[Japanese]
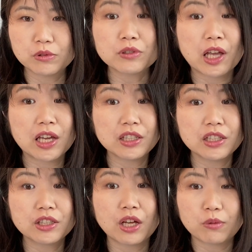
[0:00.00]
と
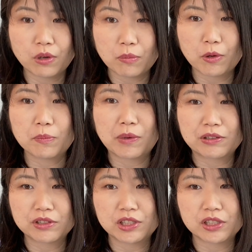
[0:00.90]

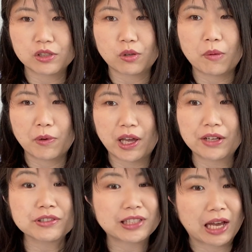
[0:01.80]
タイニータンコラボマルチシートがもら
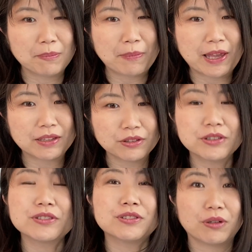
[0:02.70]
えるキャンペーンの